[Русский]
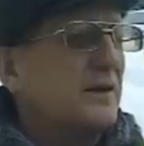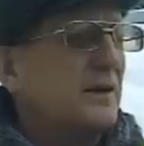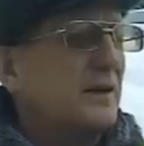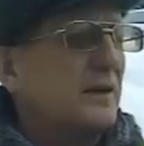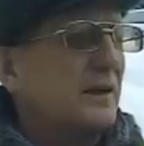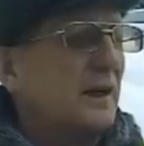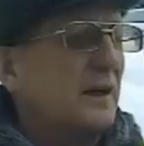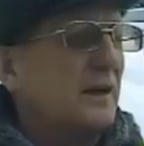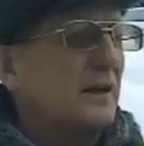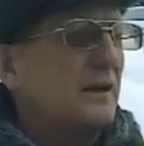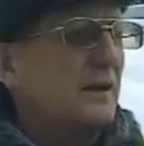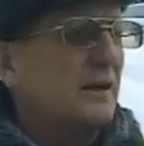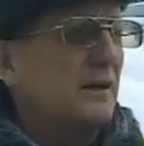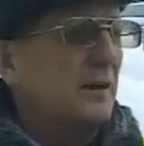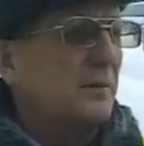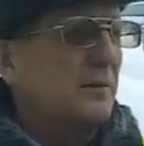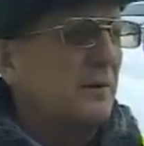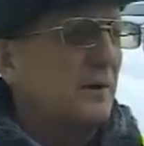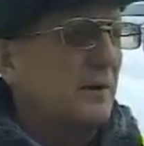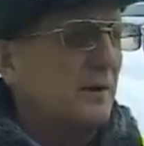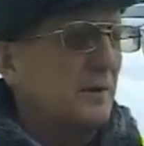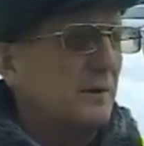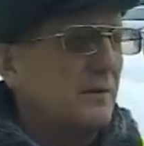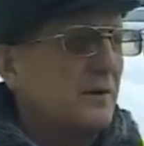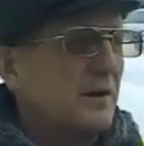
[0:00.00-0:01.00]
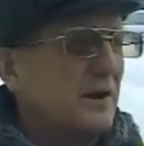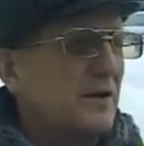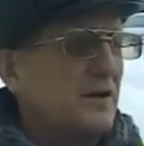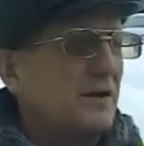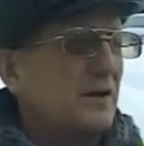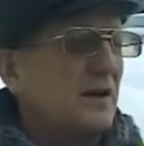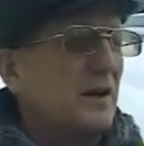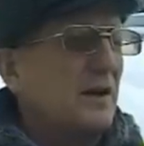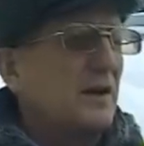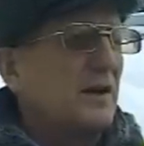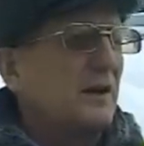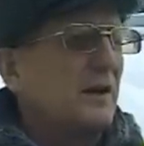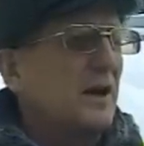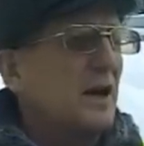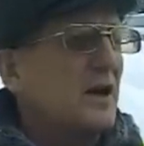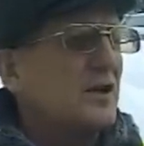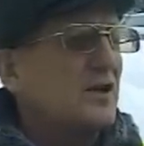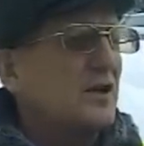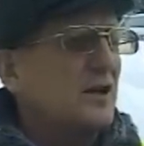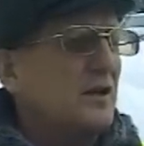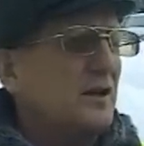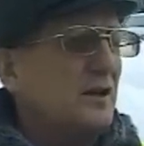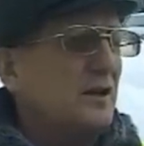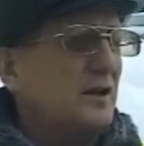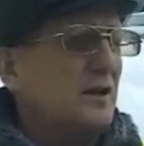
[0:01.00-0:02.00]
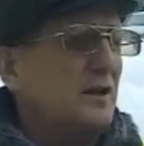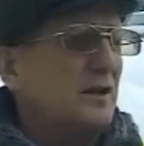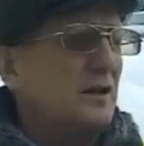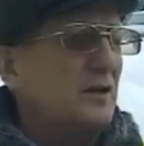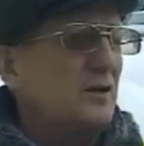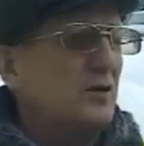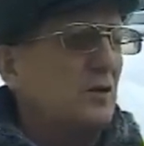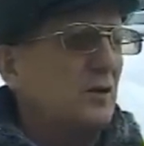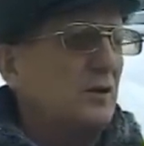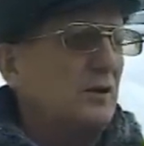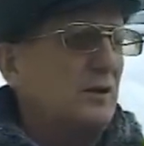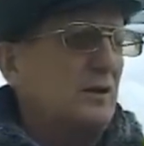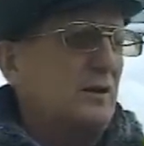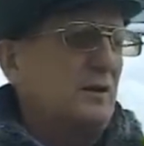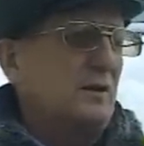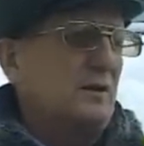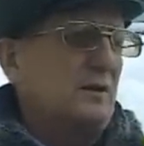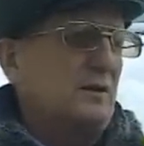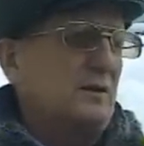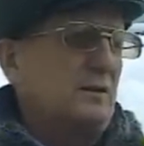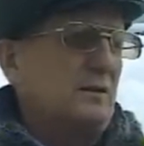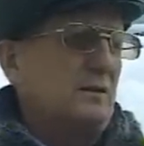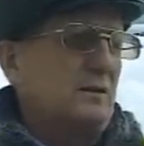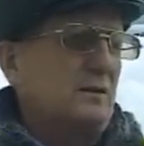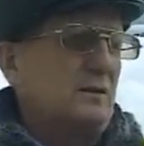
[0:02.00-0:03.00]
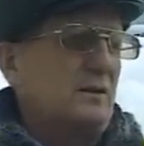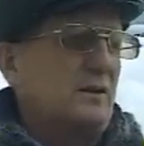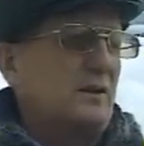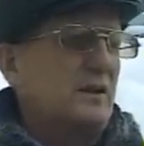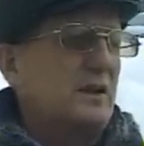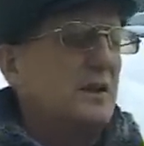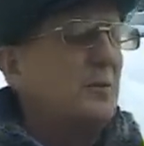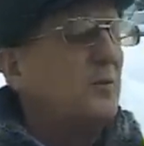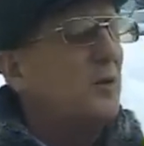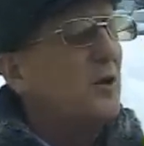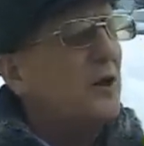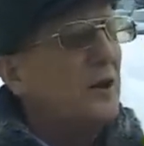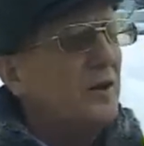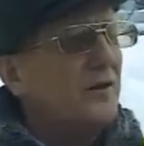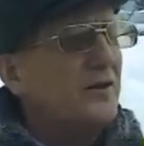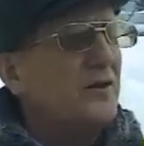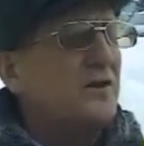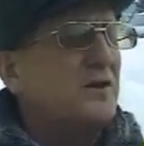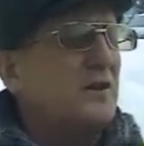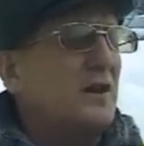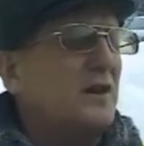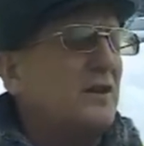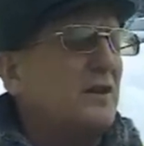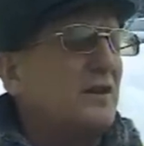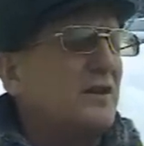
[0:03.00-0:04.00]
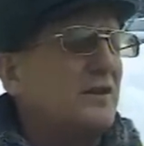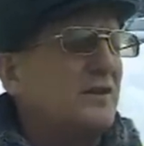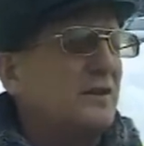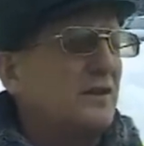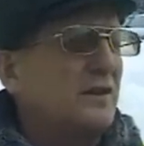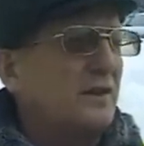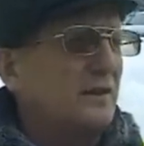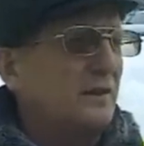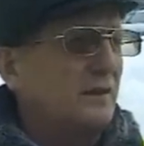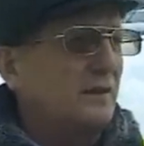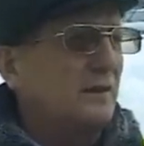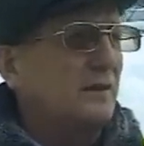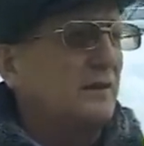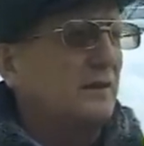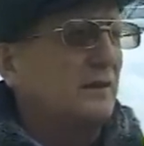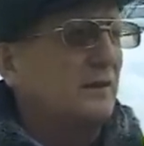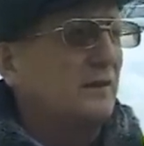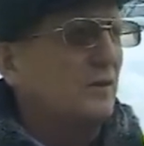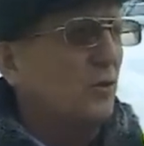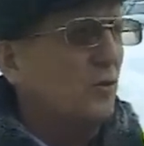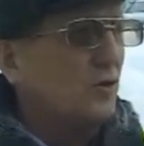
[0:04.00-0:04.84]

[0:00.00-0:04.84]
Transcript: сигнальных обозначений. Также и идет стимулирование деятельности